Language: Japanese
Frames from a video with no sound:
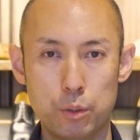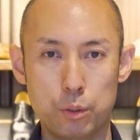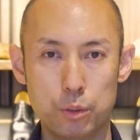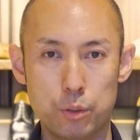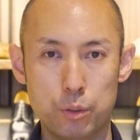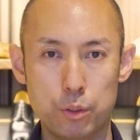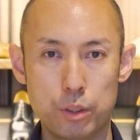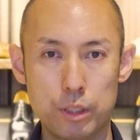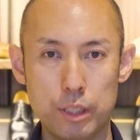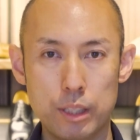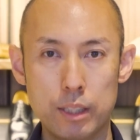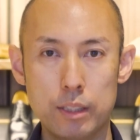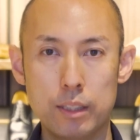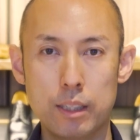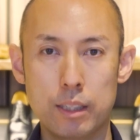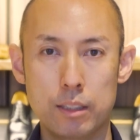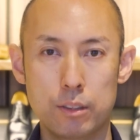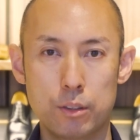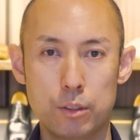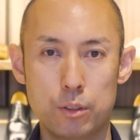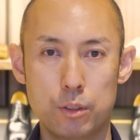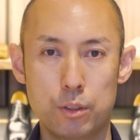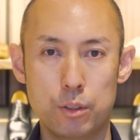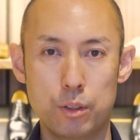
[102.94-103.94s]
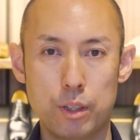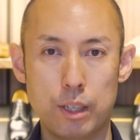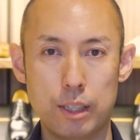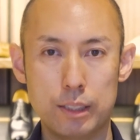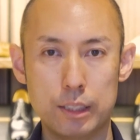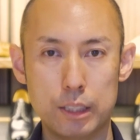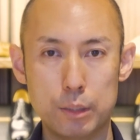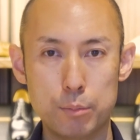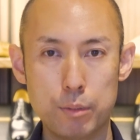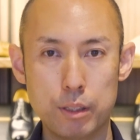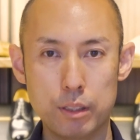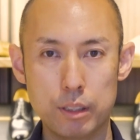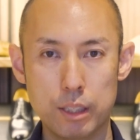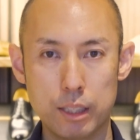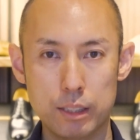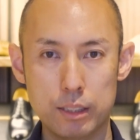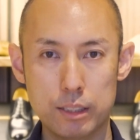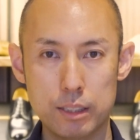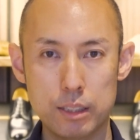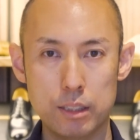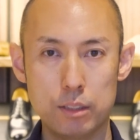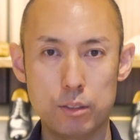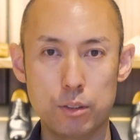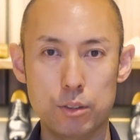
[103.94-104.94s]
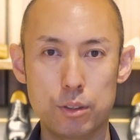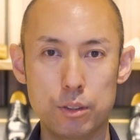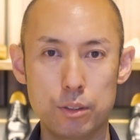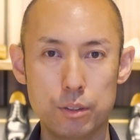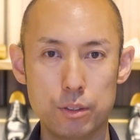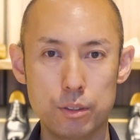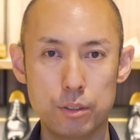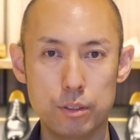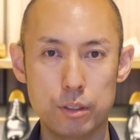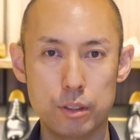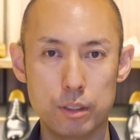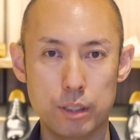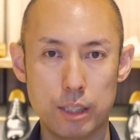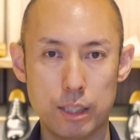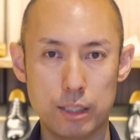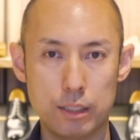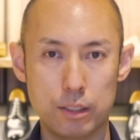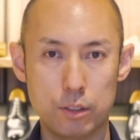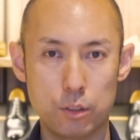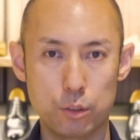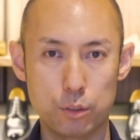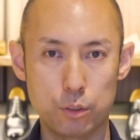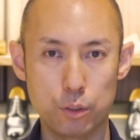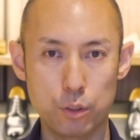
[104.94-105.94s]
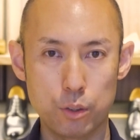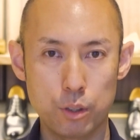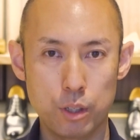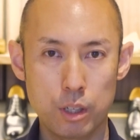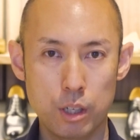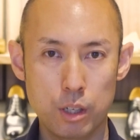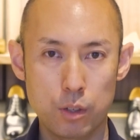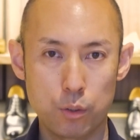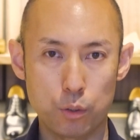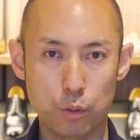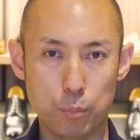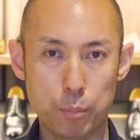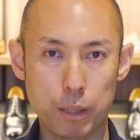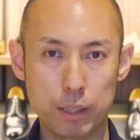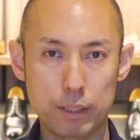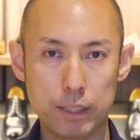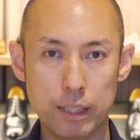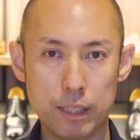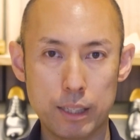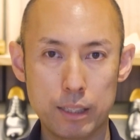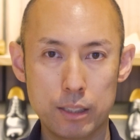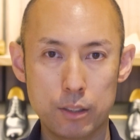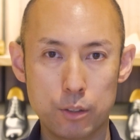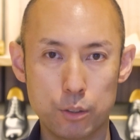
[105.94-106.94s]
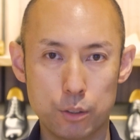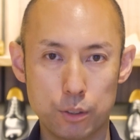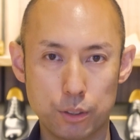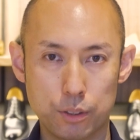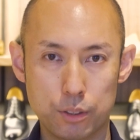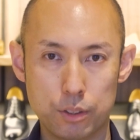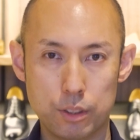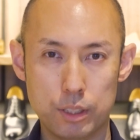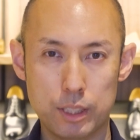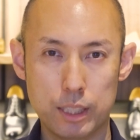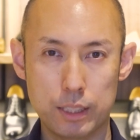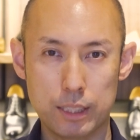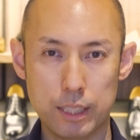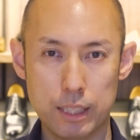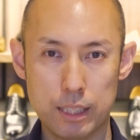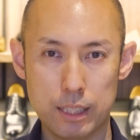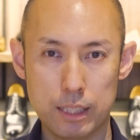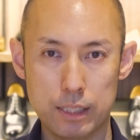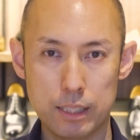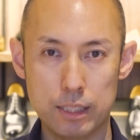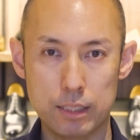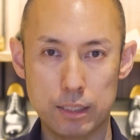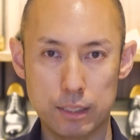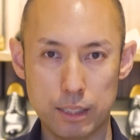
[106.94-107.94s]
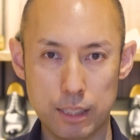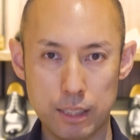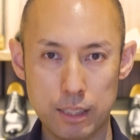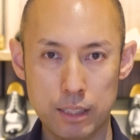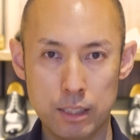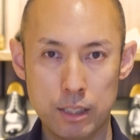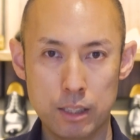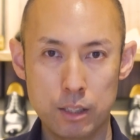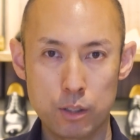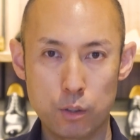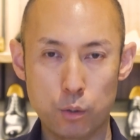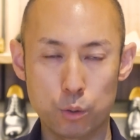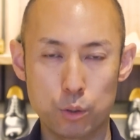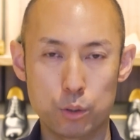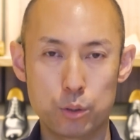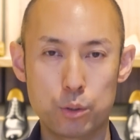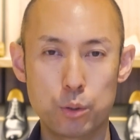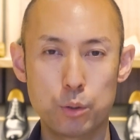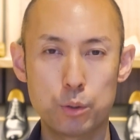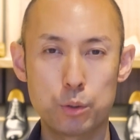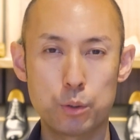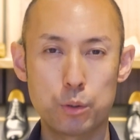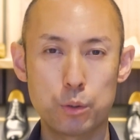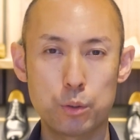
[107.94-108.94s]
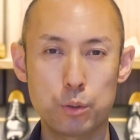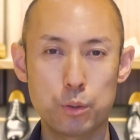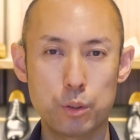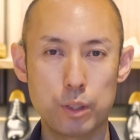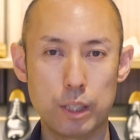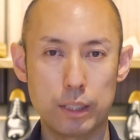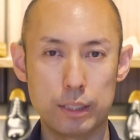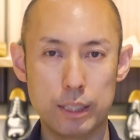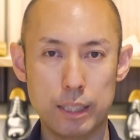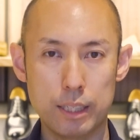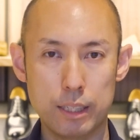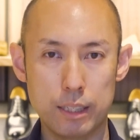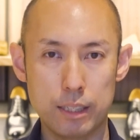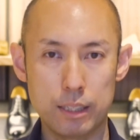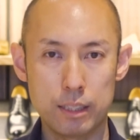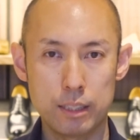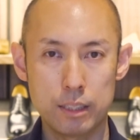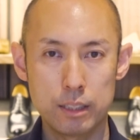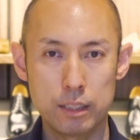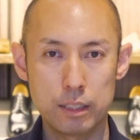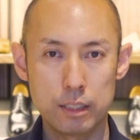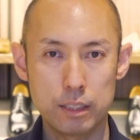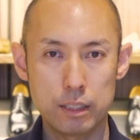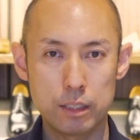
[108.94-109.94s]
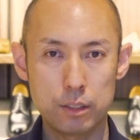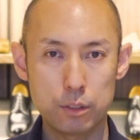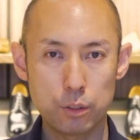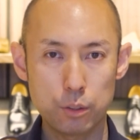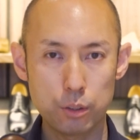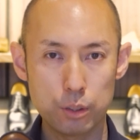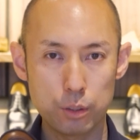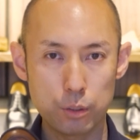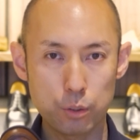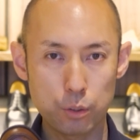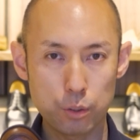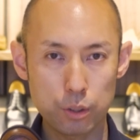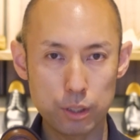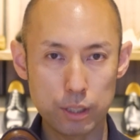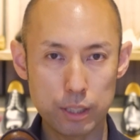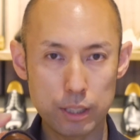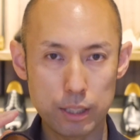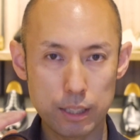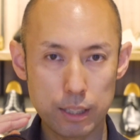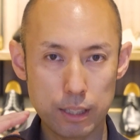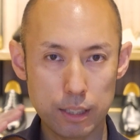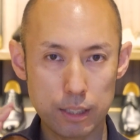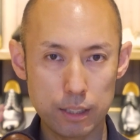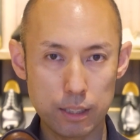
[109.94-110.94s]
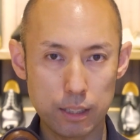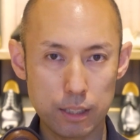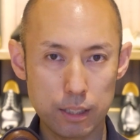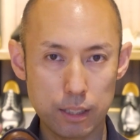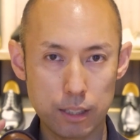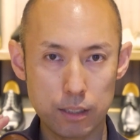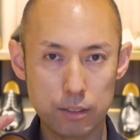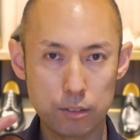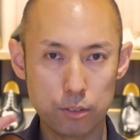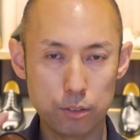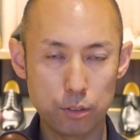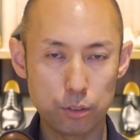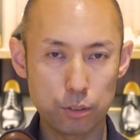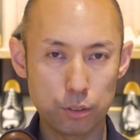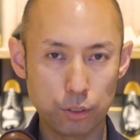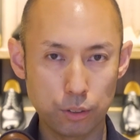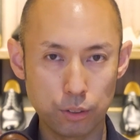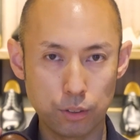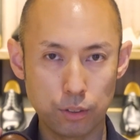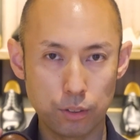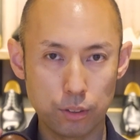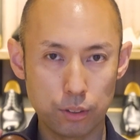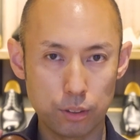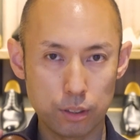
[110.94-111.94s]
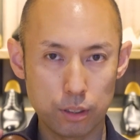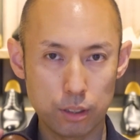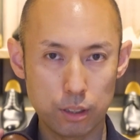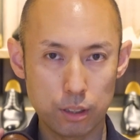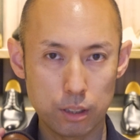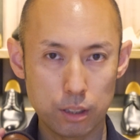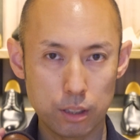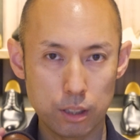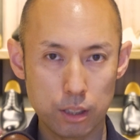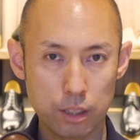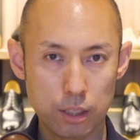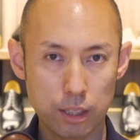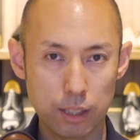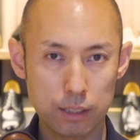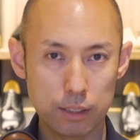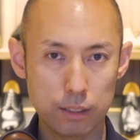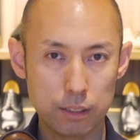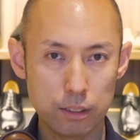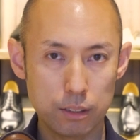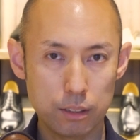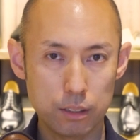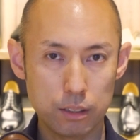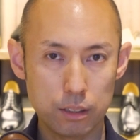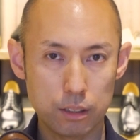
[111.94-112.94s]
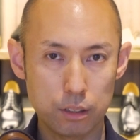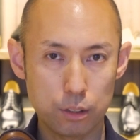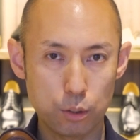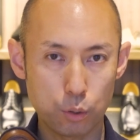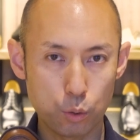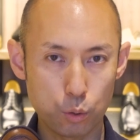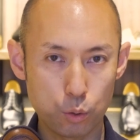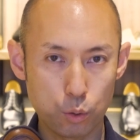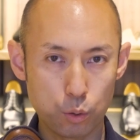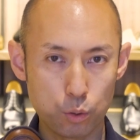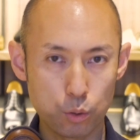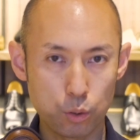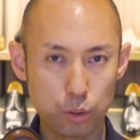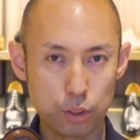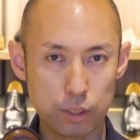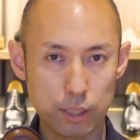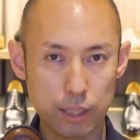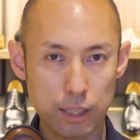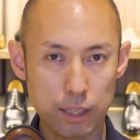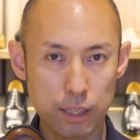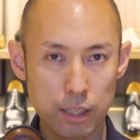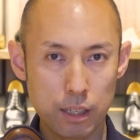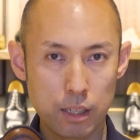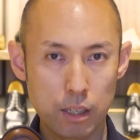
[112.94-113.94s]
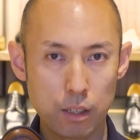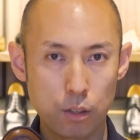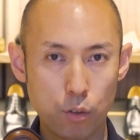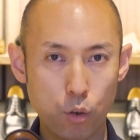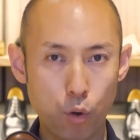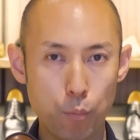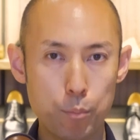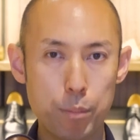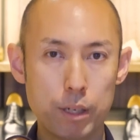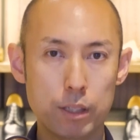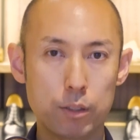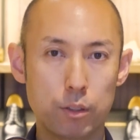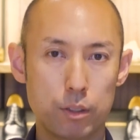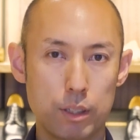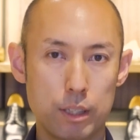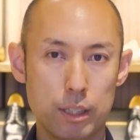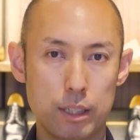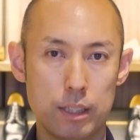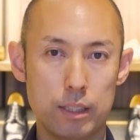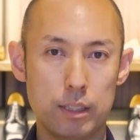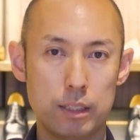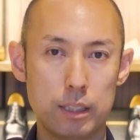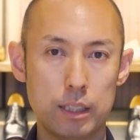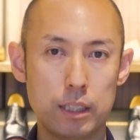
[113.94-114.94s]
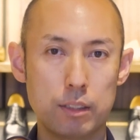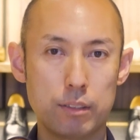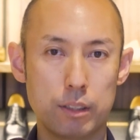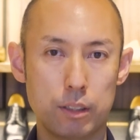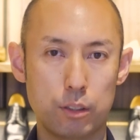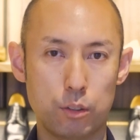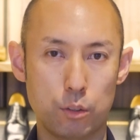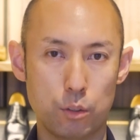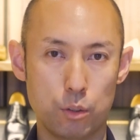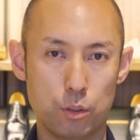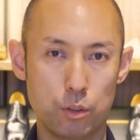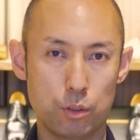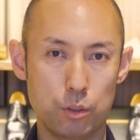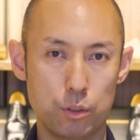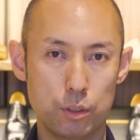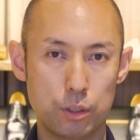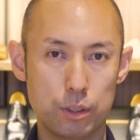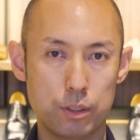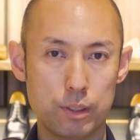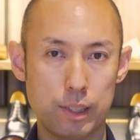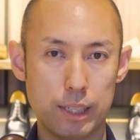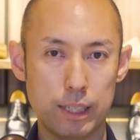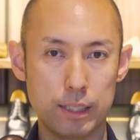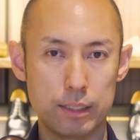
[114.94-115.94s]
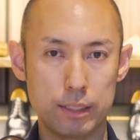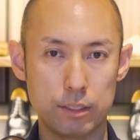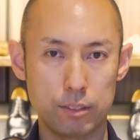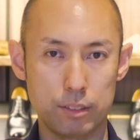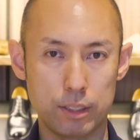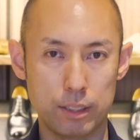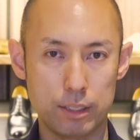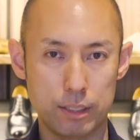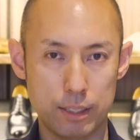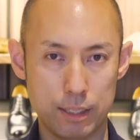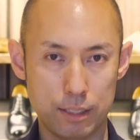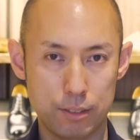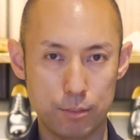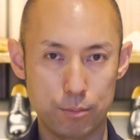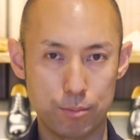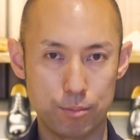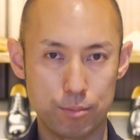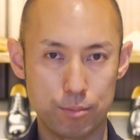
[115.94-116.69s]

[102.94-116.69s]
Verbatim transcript: で、このオリエンタルの808というラストとこのパターンの作り方ですね、この相乗効果で非常に綺麗なラウンド2かつショートノーズでコンパクトなシルエットを作り出してるんですね。